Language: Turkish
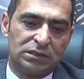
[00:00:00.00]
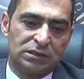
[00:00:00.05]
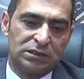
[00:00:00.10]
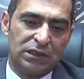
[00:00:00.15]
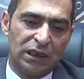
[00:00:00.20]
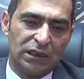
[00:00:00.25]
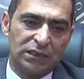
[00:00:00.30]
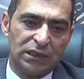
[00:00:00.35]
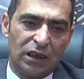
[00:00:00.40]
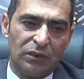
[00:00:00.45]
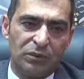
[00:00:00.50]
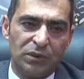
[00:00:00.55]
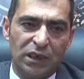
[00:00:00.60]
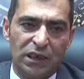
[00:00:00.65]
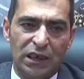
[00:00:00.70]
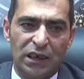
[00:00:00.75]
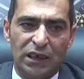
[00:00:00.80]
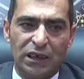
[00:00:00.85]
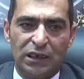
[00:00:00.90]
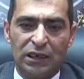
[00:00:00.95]
tedaviye
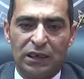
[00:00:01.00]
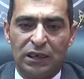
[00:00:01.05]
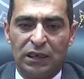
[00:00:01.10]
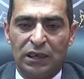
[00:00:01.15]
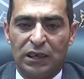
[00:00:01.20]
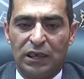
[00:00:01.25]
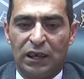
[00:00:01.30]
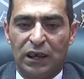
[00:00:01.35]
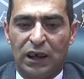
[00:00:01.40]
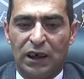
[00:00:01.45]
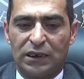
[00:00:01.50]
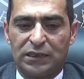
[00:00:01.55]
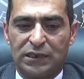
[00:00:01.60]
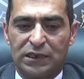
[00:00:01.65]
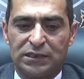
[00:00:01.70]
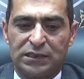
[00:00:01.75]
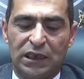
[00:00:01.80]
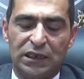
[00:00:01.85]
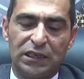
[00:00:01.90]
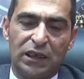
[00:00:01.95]

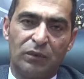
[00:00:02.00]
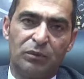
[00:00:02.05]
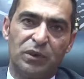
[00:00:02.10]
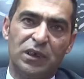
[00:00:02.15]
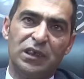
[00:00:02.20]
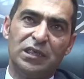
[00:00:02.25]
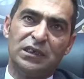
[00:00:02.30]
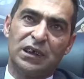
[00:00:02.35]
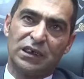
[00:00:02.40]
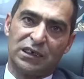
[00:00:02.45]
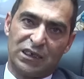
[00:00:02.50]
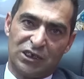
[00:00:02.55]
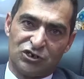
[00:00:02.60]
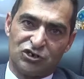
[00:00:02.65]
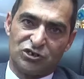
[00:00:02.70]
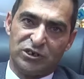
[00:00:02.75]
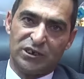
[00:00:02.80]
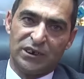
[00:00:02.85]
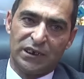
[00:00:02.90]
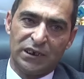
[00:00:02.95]
artık tedaviyi de
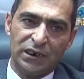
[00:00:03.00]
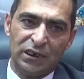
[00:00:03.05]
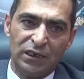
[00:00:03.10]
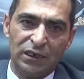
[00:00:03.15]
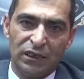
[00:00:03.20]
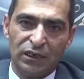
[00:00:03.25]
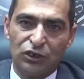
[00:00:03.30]
geçtiler